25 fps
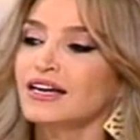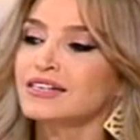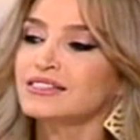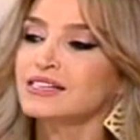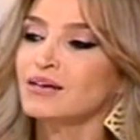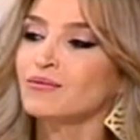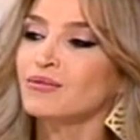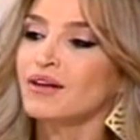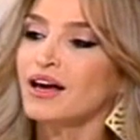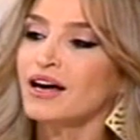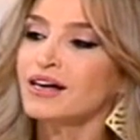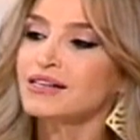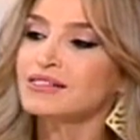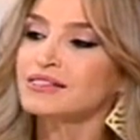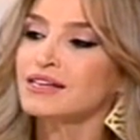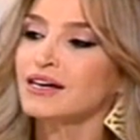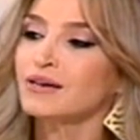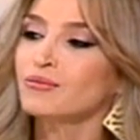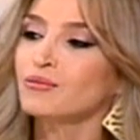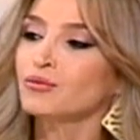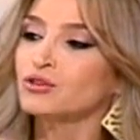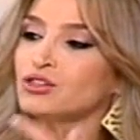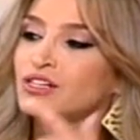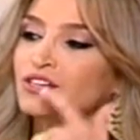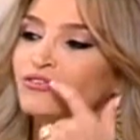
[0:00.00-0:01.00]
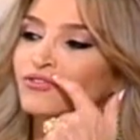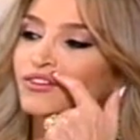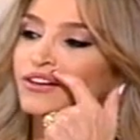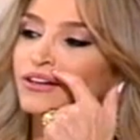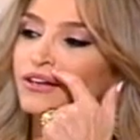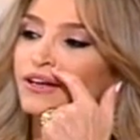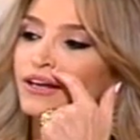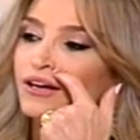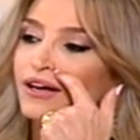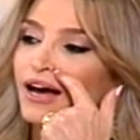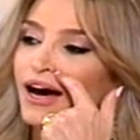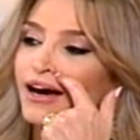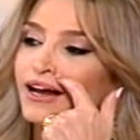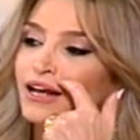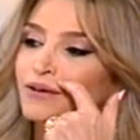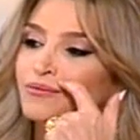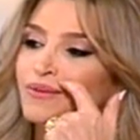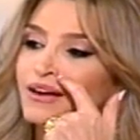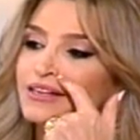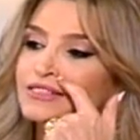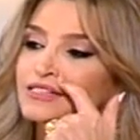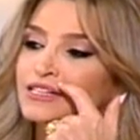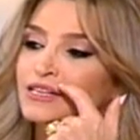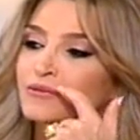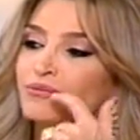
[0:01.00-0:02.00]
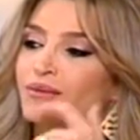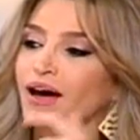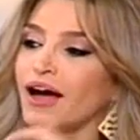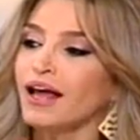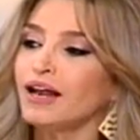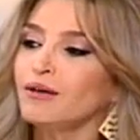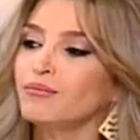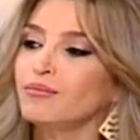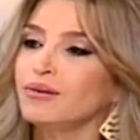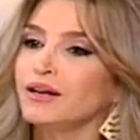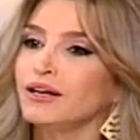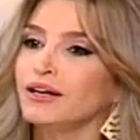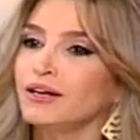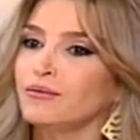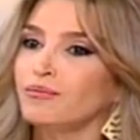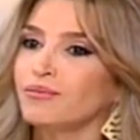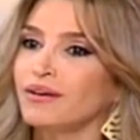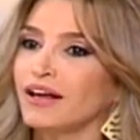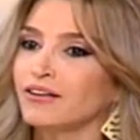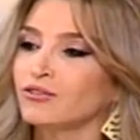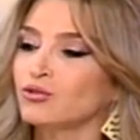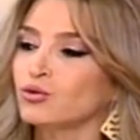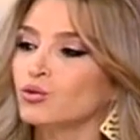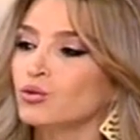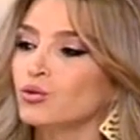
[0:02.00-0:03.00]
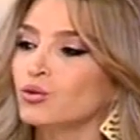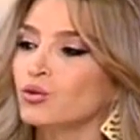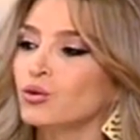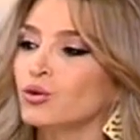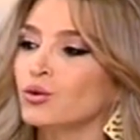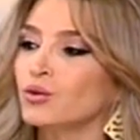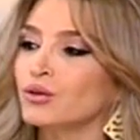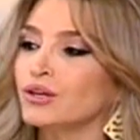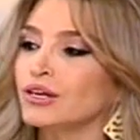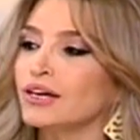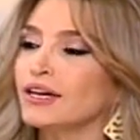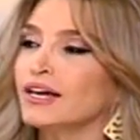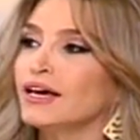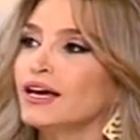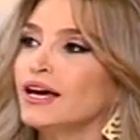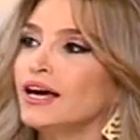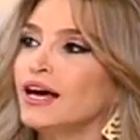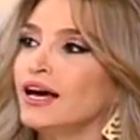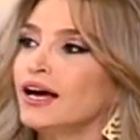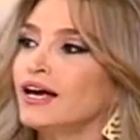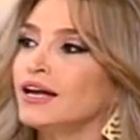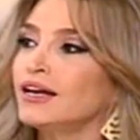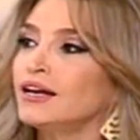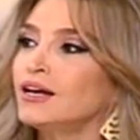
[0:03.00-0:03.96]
اذا ملاحظه موتيف الارابيسك بقلب البلاتو هون نعم.